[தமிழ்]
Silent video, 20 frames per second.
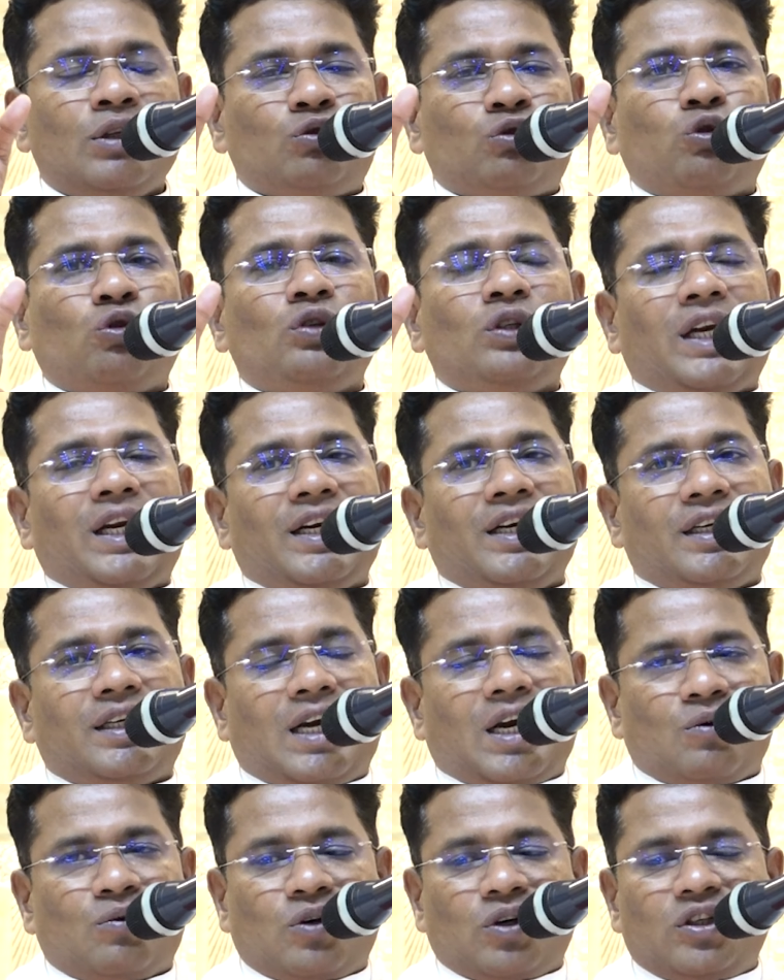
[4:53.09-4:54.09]
தூண்கள்
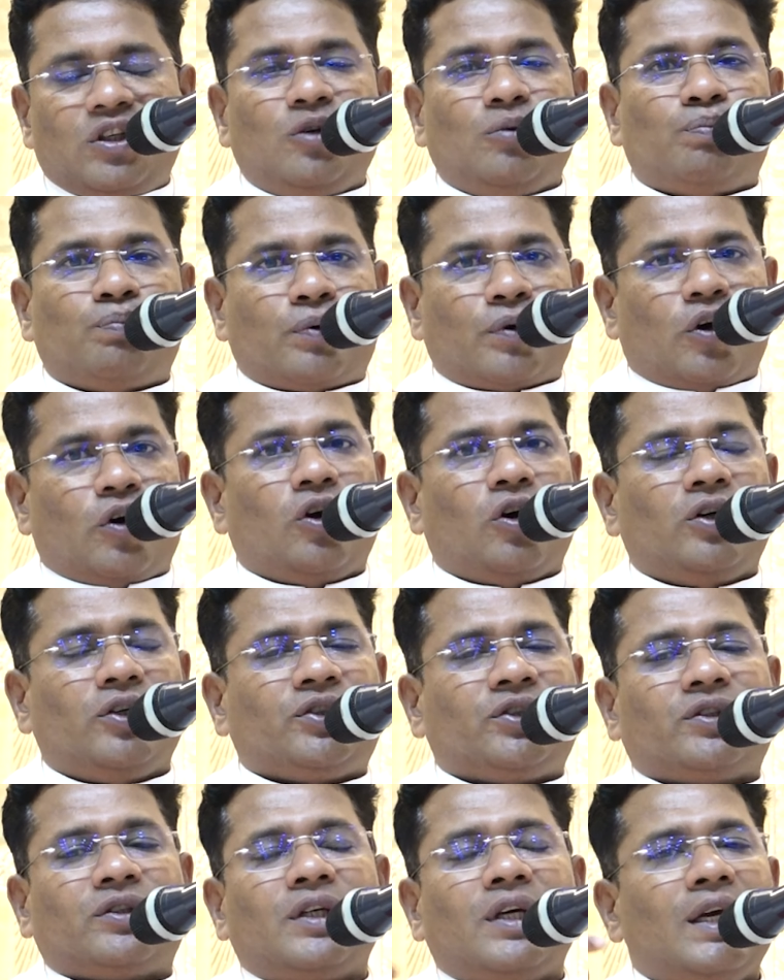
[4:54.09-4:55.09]
என்கிறார் ஒன்று
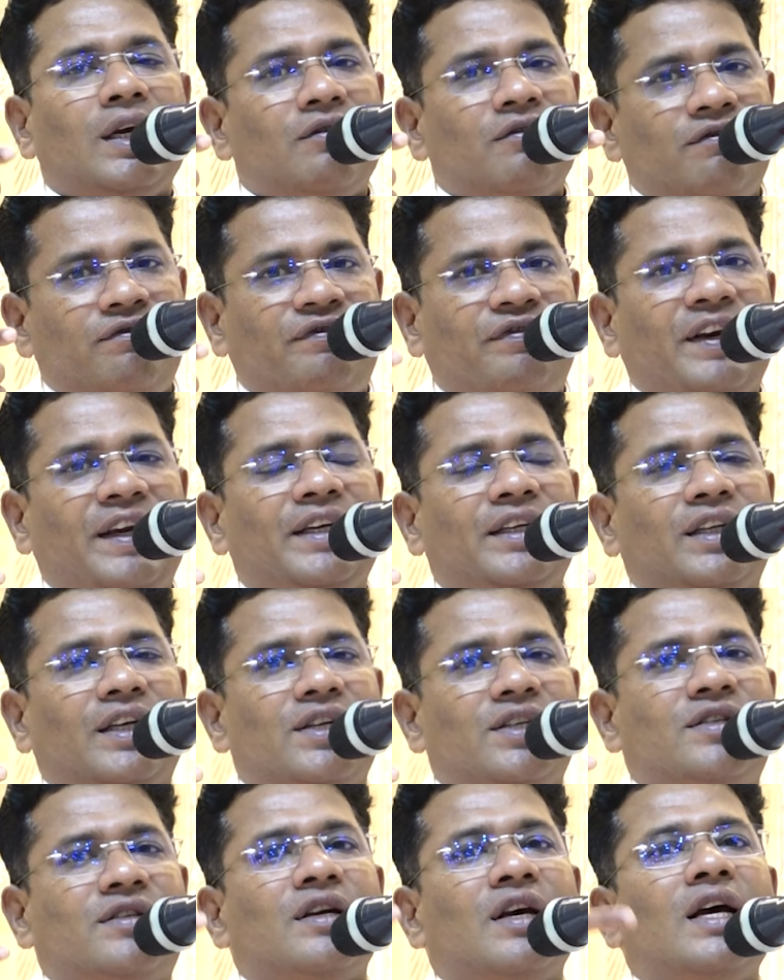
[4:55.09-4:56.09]
புரொலோஸ்
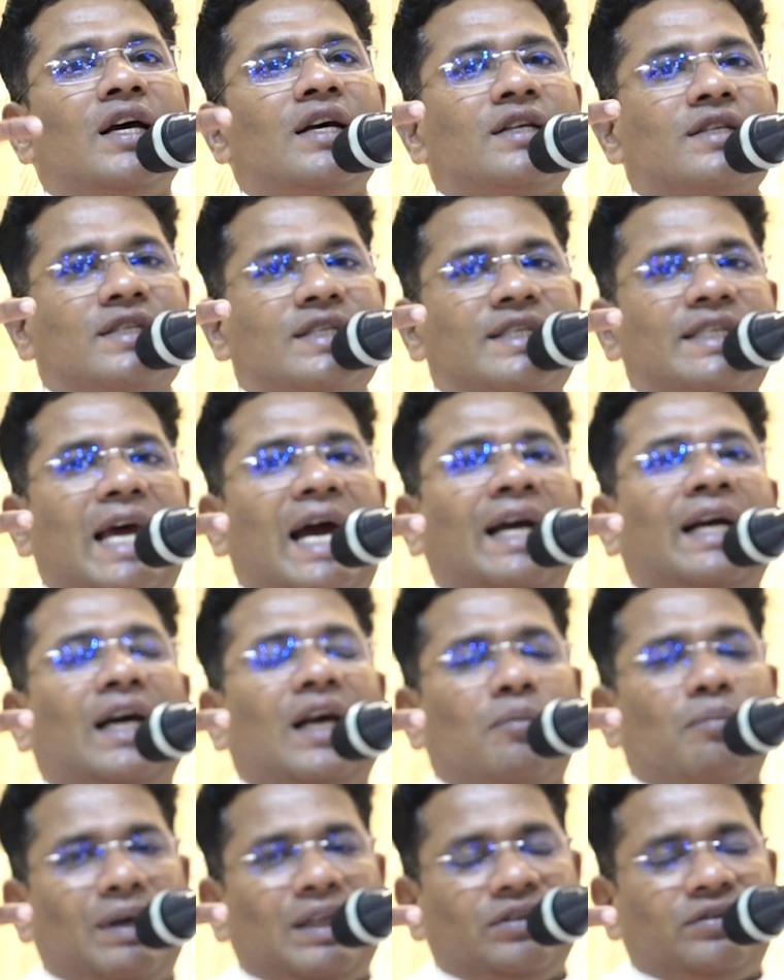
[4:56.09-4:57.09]
ஃபீதஸ்
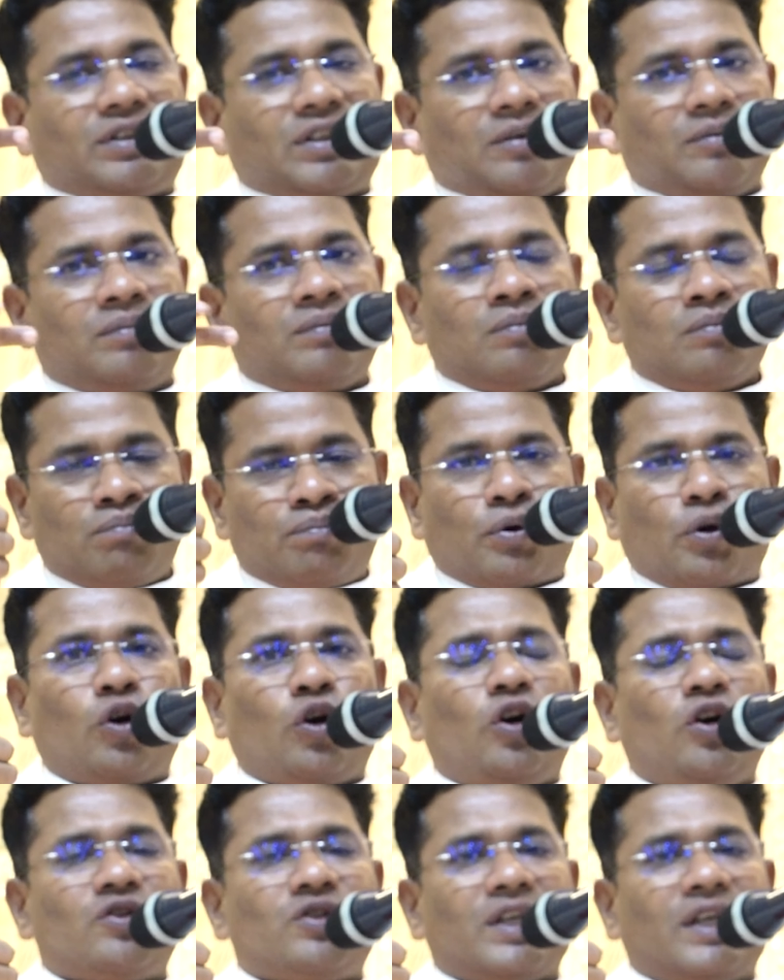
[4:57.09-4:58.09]
சக்கரமந்தம்
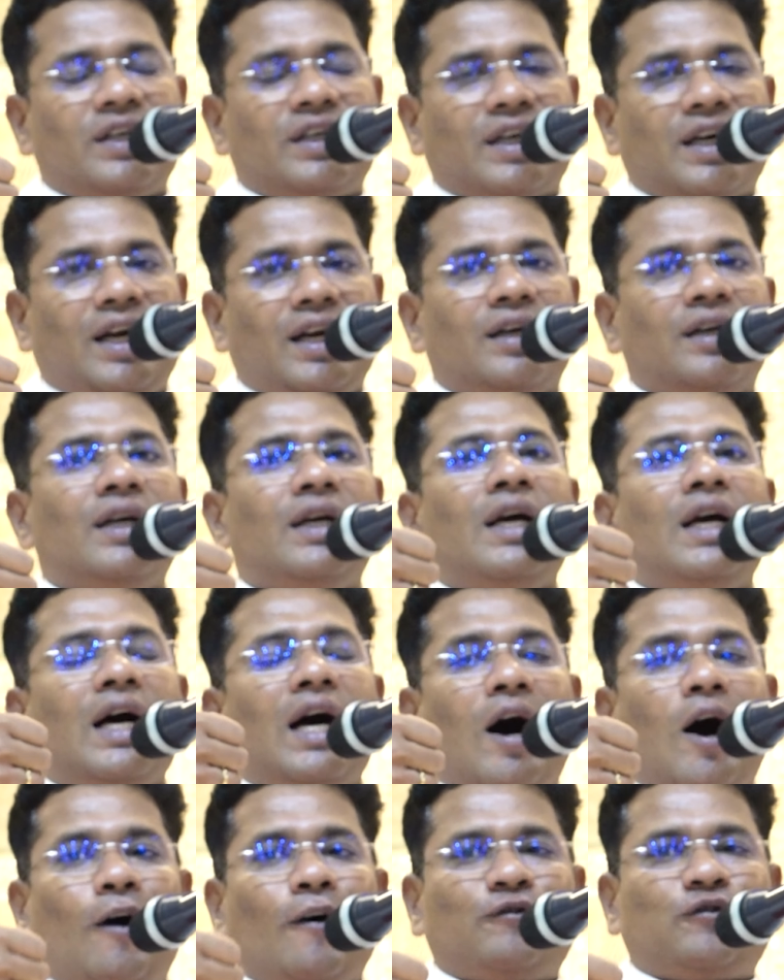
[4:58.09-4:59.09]
புரொலோஸ் என்றால்
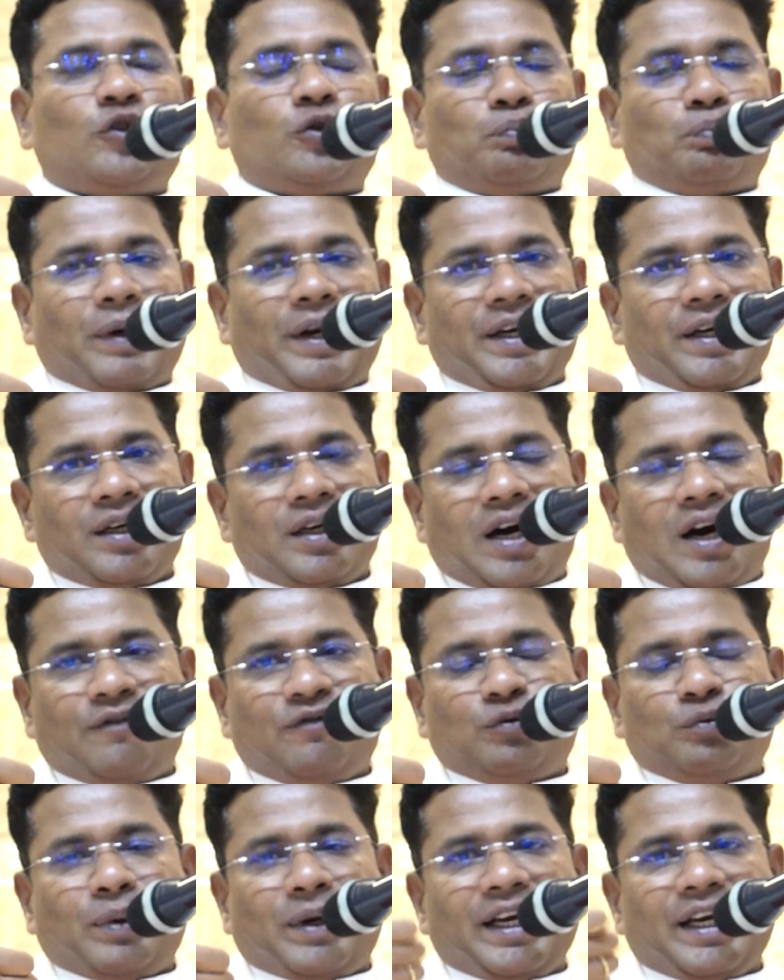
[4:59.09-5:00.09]
ஆஃப்
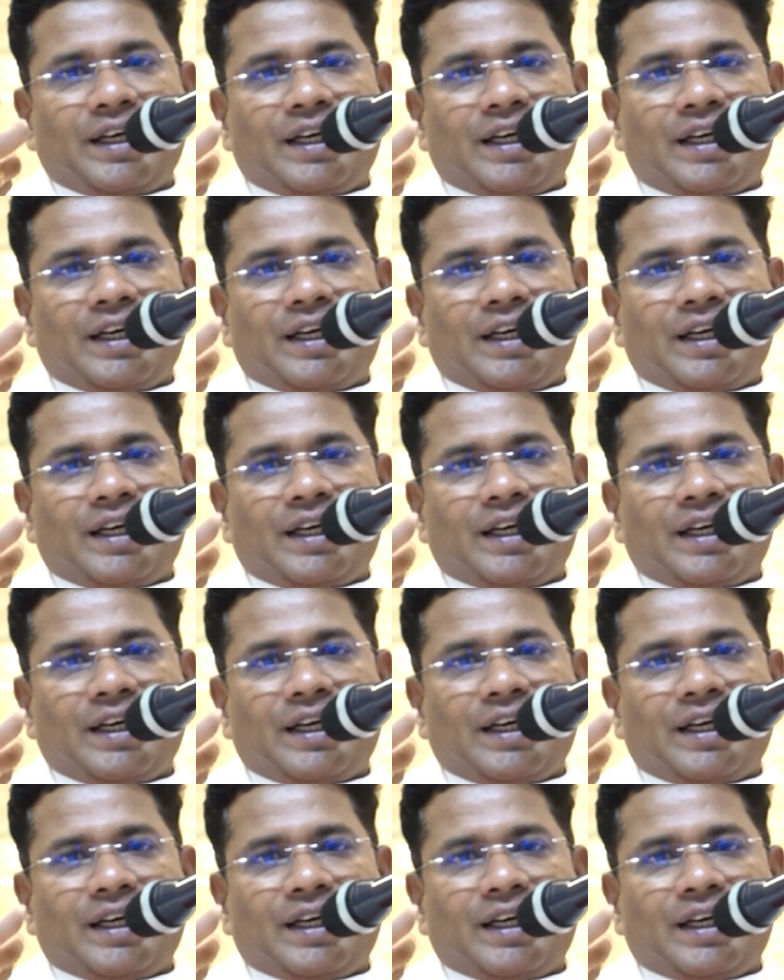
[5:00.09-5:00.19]
ஸ்ப்ரிங்